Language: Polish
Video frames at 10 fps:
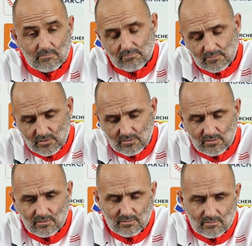No,
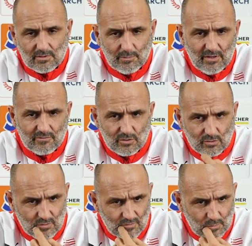no, na pewno, no
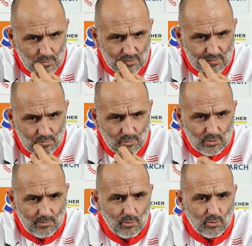to wiadomo, że był
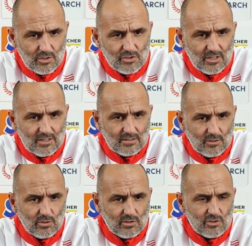tam po urazie, ale
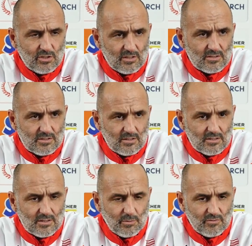teoretycznie jest,
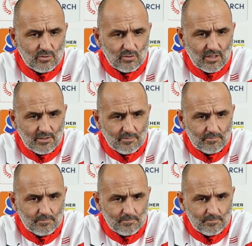jest na pewno do grania